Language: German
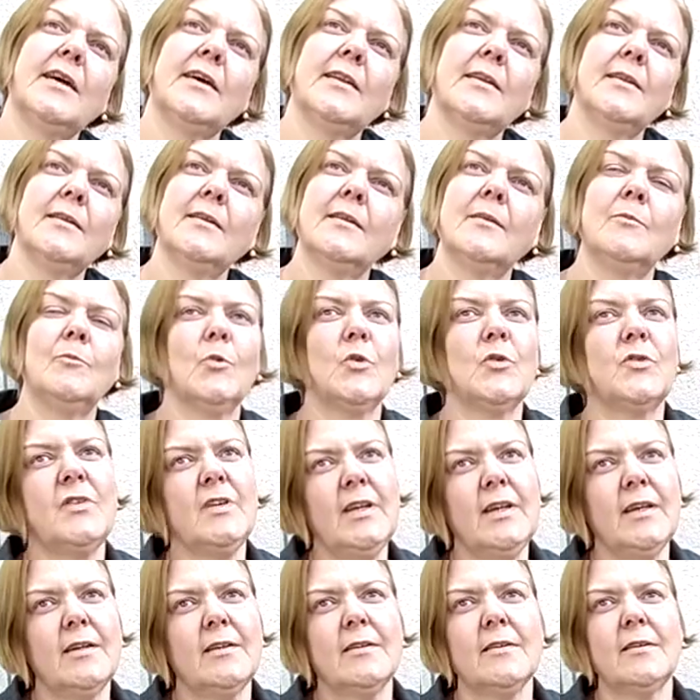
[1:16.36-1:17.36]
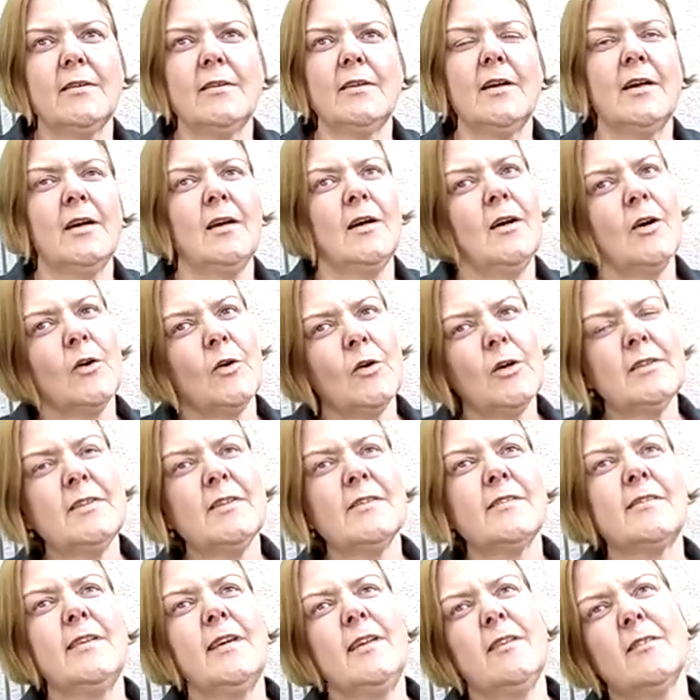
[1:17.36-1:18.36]
werden, Musik,
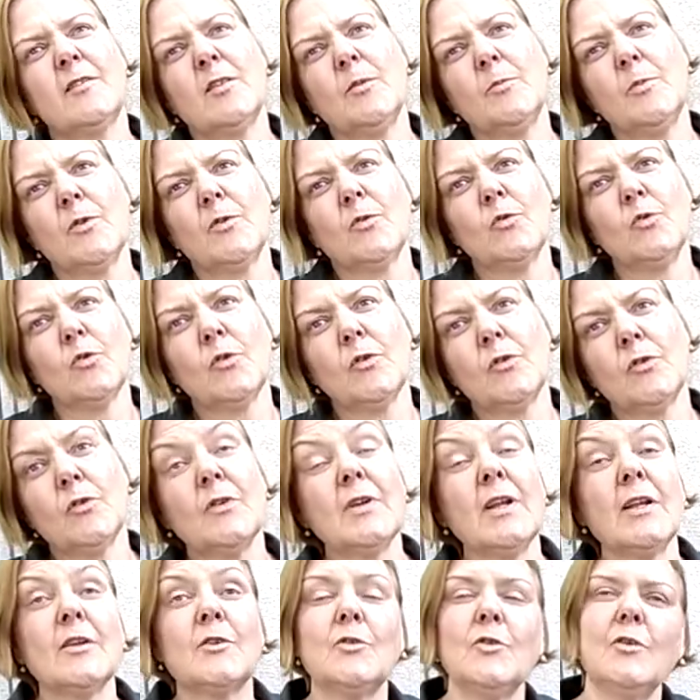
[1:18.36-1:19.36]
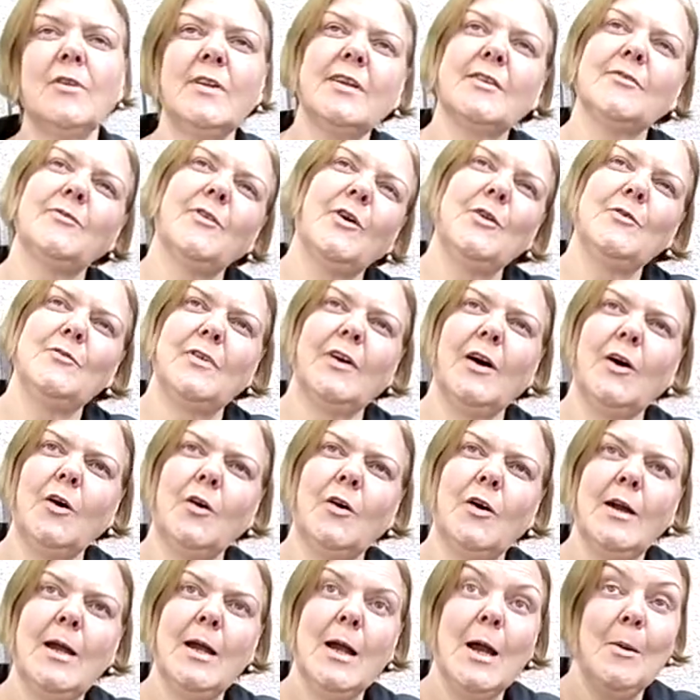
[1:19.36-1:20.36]
Gottesdienste besuchen und natürlich wollen wir
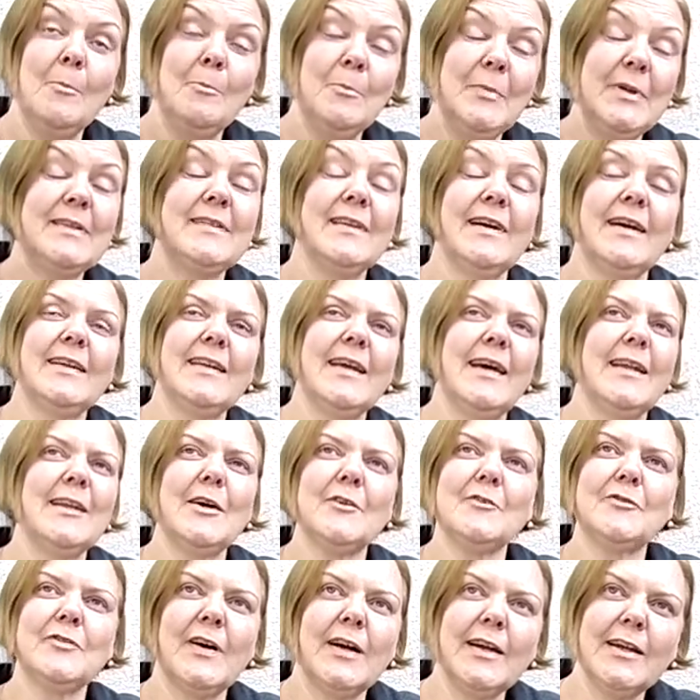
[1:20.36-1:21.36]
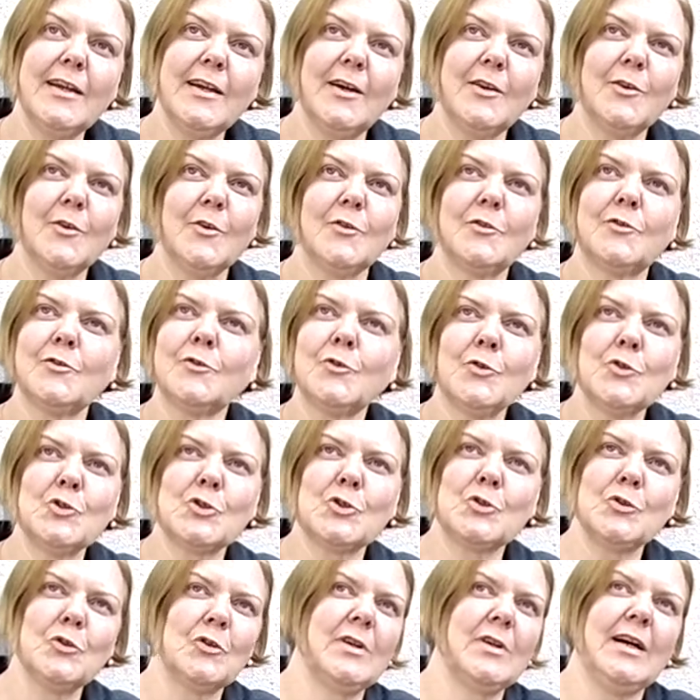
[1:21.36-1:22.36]
auch miteinander feiern und
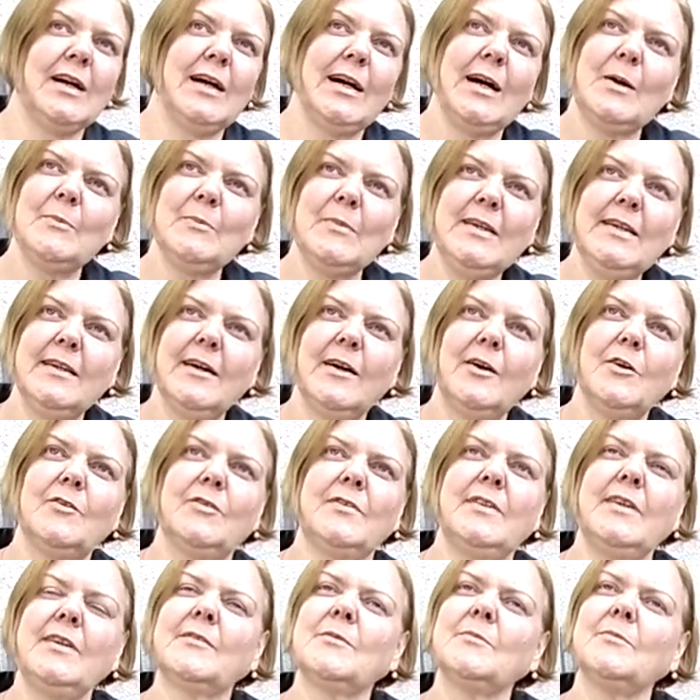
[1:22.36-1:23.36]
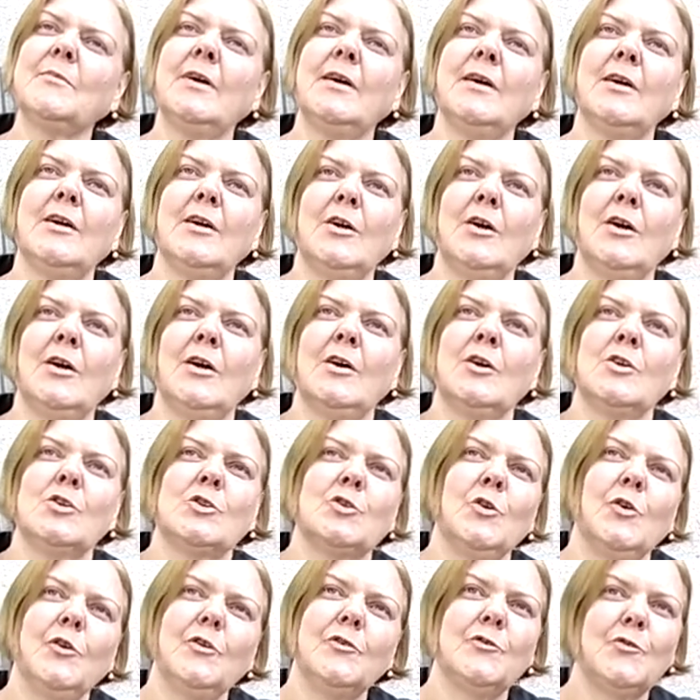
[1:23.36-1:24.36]
Frühstücke haben hier auf diesem
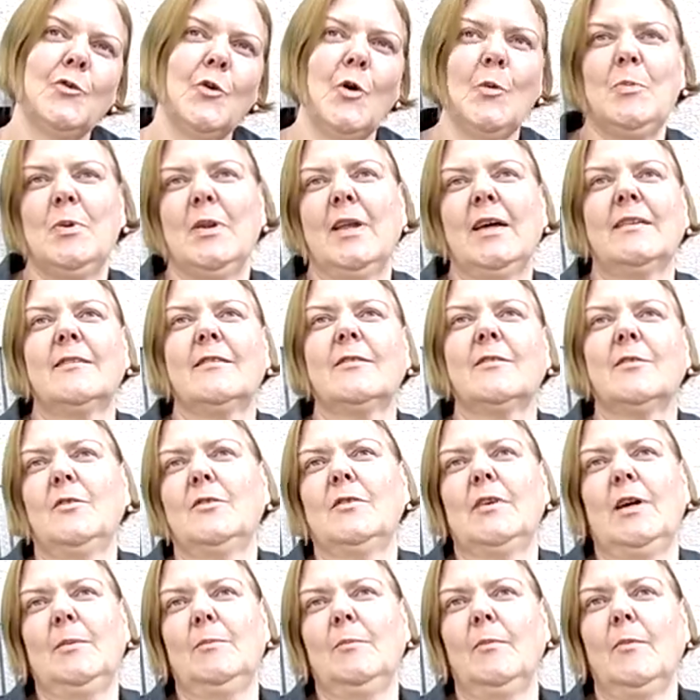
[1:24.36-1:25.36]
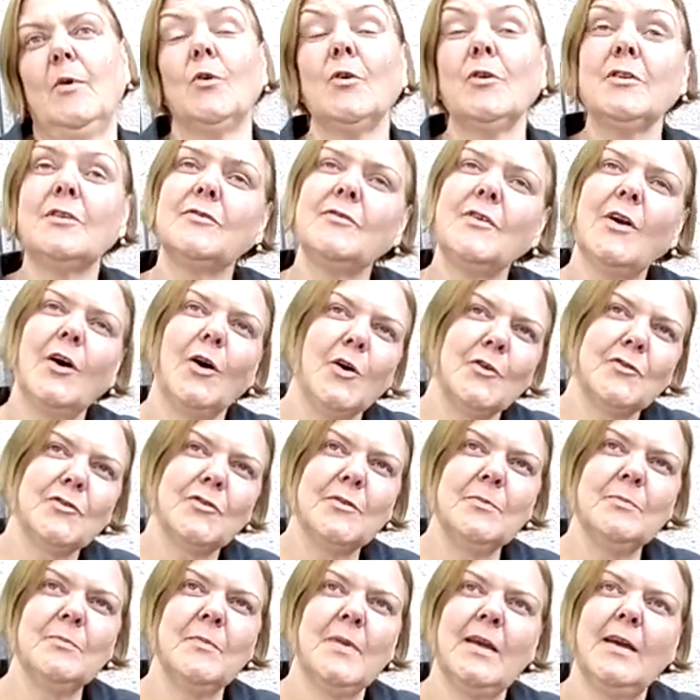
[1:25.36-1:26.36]
schönen Vorplatz zusammen. Und wir
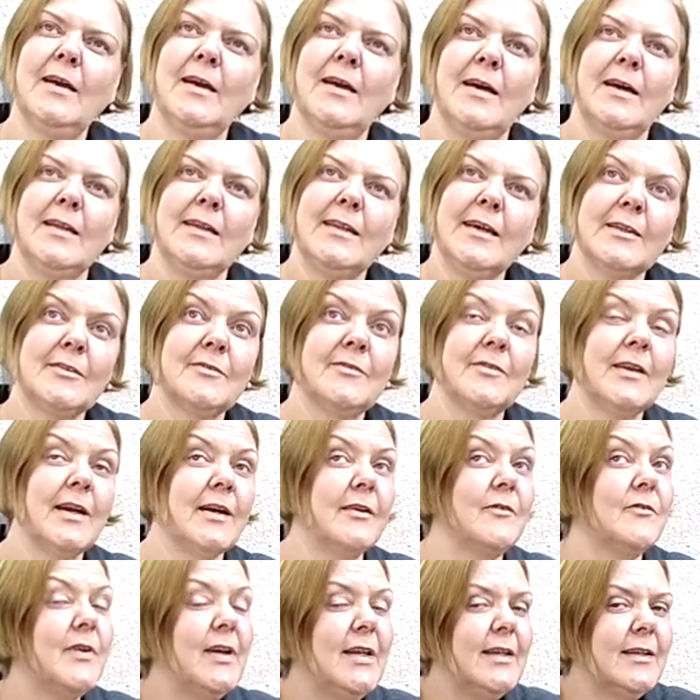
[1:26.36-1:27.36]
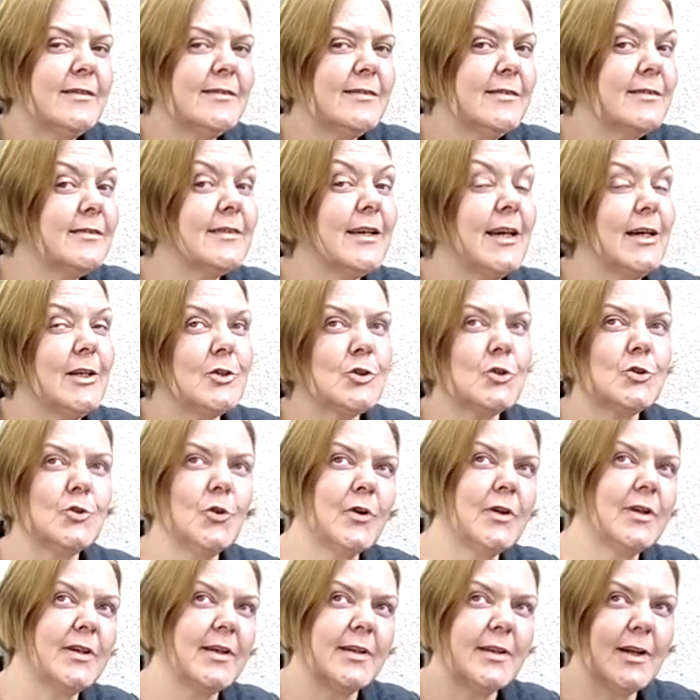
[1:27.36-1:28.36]
hoffen, dass wir wenigstens ein
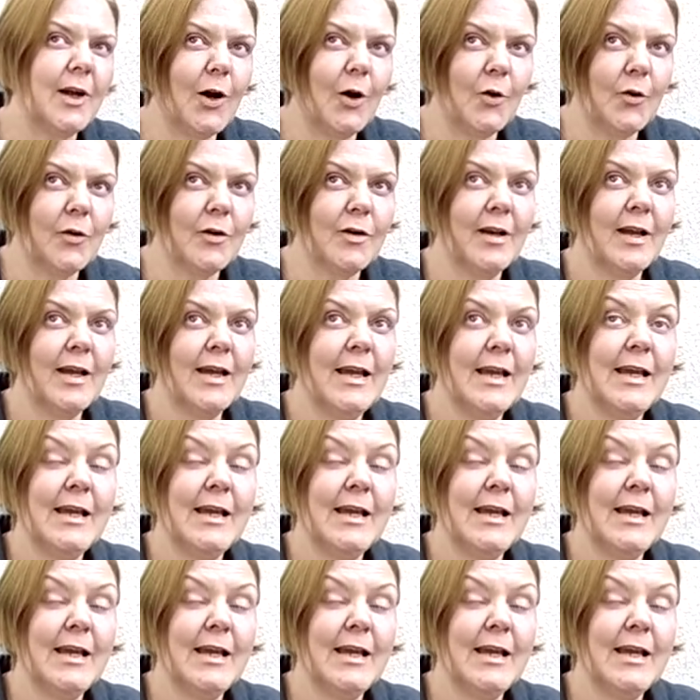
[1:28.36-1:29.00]
Stückchen auch